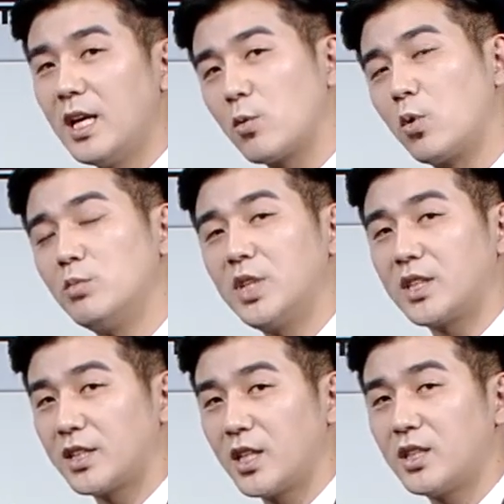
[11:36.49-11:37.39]
공급량
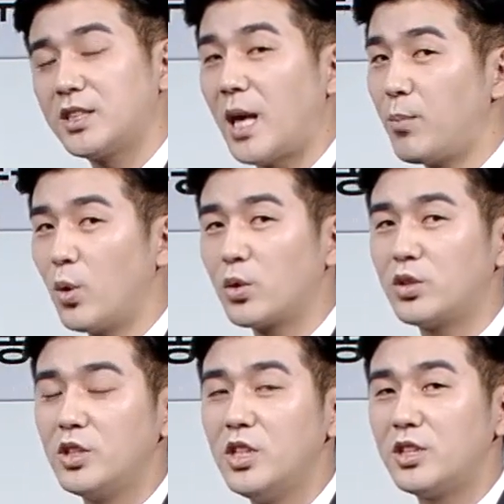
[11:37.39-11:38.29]
자체를 대폭으로
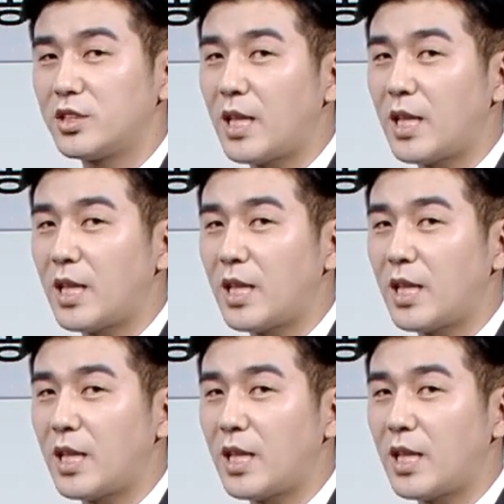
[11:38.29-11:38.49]
늘릴,